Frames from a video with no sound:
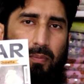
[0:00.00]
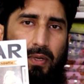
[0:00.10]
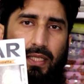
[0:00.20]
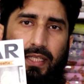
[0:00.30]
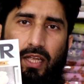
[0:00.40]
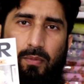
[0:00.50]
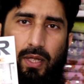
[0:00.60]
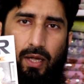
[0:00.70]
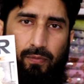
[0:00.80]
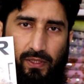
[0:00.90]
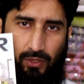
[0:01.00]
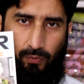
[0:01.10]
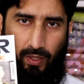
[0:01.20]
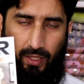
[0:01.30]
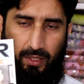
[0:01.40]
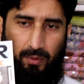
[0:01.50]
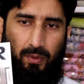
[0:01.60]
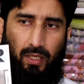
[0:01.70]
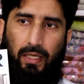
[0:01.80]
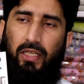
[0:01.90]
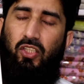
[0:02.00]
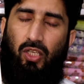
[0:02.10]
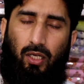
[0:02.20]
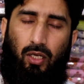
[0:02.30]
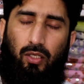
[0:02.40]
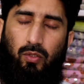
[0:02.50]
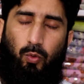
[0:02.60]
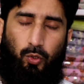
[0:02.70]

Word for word: के बाद ये हमारा फर्स्ट वालीम है इनशाला